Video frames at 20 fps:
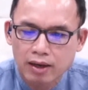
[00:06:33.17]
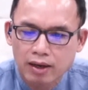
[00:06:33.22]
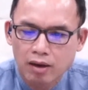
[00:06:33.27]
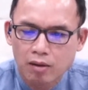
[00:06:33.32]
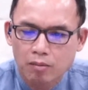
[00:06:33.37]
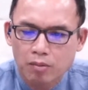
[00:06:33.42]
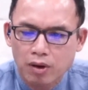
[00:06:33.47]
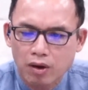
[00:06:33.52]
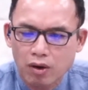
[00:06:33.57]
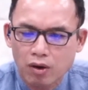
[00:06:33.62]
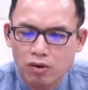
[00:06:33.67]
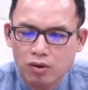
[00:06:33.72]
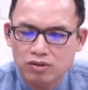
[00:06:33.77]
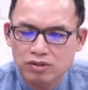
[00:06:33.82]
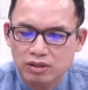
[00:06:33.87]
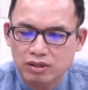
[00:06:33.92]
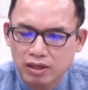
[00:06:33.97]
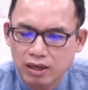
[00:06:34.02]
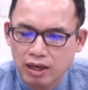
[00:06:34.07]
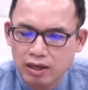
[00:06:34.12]
พระองค์
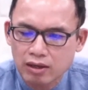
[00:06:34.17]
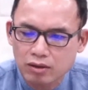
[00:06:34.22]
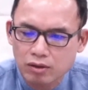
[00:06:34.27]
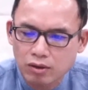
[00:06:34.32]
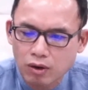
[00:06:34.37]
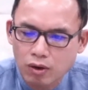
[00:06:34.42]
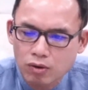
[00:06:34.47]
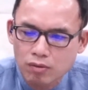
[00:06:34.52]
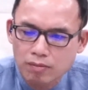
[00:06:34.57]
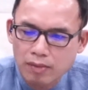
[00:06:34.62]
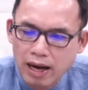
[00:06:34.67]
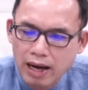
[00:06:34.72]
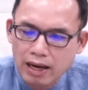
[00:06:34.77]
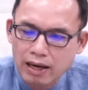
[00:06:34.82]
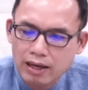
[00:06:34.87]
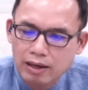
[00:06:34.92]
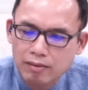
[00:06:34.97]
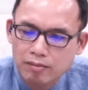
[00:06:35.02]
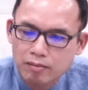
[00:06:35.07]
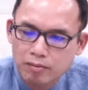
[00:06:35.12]
เสด็จลงมา
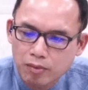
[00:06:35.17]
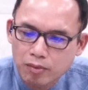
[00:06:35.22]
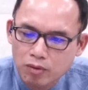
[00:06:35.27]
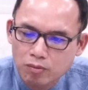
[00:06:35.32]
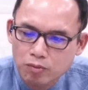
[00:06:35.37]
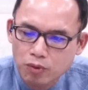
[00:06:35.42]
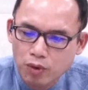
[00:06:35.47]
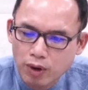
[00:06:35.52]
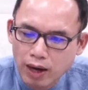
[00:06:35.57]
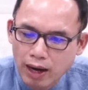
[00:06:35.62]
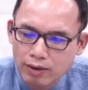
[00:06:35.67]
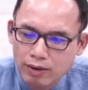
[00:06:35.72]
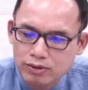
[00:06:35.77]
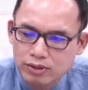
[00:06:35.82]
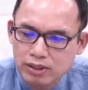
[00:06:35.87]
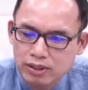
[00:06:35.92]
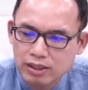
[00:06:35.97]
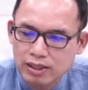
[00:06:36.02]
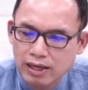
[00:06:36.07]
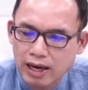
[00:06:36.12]
บนภูเขา
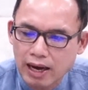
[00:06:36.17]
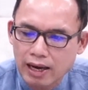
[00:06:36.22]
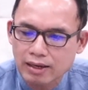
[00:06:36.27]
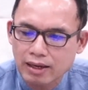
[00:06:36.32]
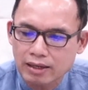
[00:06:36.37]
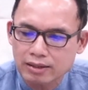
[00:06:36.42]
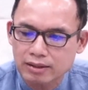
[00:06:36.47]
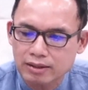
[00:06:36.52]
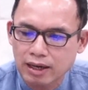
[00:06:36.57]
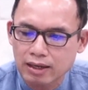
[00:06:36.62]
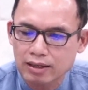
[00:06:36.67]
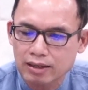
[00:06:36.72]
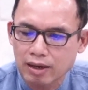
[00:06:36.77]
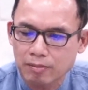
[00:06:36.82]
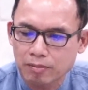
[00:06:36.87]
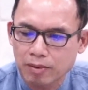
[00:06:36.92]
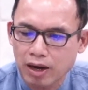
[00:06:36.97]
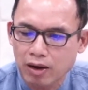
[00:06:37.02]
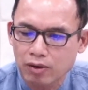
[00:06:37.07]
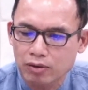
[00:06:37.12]
ซีนายและตรัสกับ
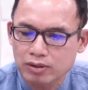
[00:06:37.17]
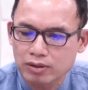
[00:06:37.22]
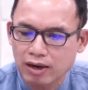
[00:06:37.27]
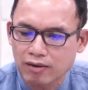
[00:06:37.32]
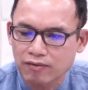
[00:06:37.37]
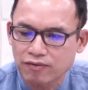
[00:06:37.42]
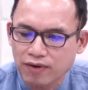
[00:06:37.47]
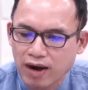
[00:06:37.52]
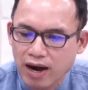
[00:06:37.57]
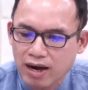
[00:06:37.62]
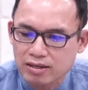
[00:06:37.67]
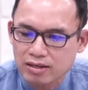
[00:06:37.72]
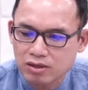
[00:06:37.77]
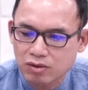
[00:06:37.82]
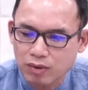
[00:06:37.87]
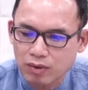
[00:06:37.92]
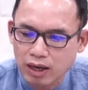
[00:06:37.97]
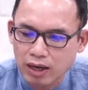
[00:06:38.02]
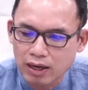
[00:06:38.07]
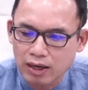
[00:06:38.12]
เขาจากฟ้าส
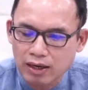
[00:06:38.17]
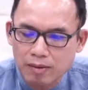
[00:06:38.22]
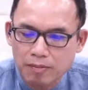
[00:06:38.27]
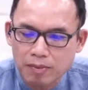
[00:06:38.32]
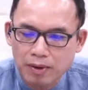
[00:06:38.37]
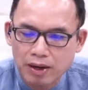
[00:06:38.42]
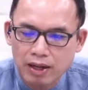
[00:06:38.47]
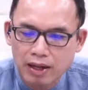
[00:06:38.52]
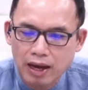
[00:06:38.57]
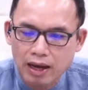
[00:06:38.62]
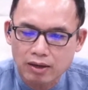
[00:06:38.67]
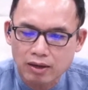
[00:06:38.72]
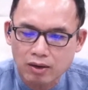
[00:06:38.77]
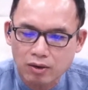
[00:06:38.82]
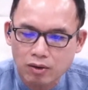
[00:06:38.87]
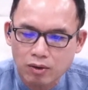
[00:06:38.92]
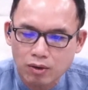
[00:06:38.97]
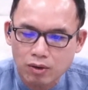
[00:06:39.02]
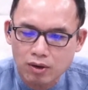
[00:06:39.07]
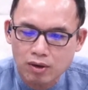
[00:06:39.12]
วรรค์และประทาน
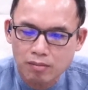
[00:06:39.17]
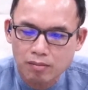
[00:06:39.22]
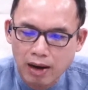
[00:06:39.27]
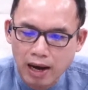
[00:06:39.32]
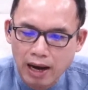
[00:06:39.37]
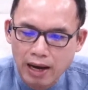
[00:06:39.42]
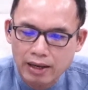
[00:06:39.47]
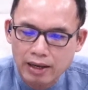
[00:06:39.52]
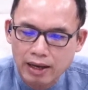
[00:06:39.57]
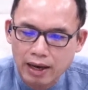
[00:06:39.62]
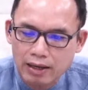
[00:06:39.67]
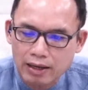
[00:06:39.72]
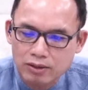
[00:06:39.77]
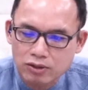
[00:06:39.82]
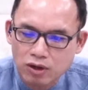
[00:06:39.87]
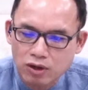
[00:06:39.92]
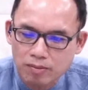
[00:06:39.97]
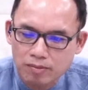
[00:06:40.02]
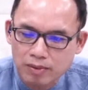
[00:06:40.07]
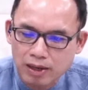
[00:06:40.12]
กฎหมายอันช
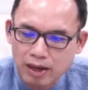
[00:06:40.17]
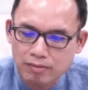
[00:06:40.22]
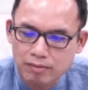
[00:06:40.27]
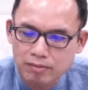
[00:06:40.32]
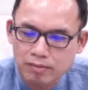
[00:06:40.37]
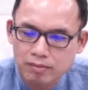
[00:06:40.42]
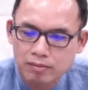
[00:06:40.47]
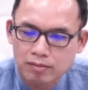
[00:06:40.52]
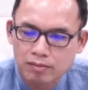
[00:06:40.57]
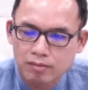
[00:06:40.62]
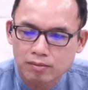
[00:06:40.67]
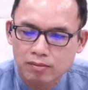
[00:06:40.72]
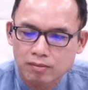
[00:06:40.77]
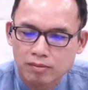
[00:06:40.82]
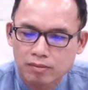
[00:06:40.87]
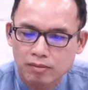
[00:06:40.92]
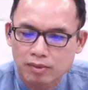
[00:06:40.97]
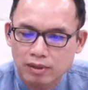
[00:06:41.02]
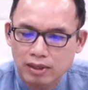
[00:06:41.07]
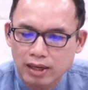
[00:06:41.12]
อบธรรม
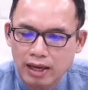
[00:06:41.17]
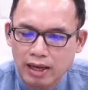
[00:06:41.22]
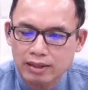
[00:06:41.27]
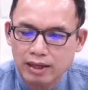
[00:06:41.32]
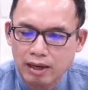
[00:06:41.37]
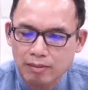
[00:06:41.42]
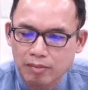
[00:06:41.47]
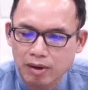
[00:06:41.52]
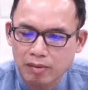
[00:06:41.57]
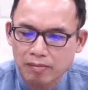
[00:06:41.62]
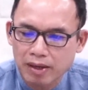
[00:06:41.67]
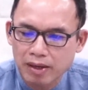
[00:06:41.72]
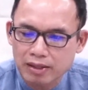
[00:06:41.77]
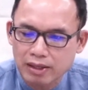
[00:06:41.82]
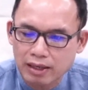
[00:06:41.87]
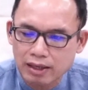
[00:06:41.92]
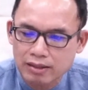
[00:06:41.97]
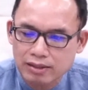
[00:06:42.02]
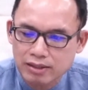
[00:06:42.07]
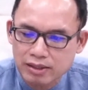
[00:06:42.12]
และธรรมบัญญั
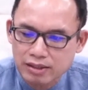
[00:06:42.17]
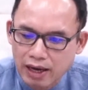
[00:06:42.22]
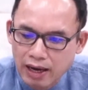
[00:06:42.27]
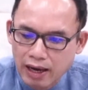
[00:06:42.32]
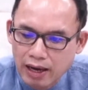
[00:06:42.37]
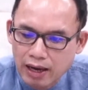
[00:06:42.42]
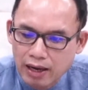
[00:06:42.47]
ติที่แท้